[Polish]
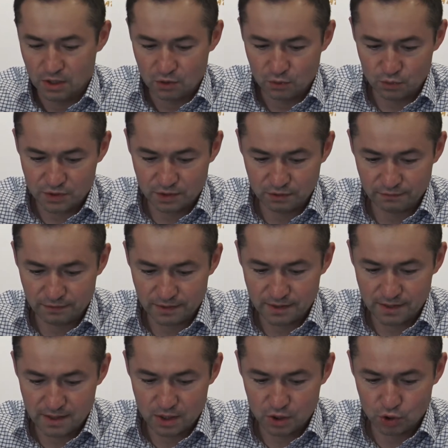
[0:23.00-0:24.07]

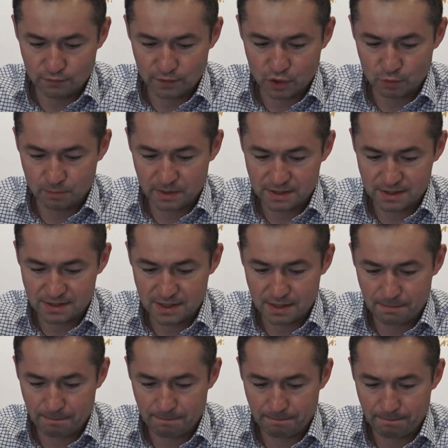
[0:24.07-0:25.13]
urzędowania nowego prezesa.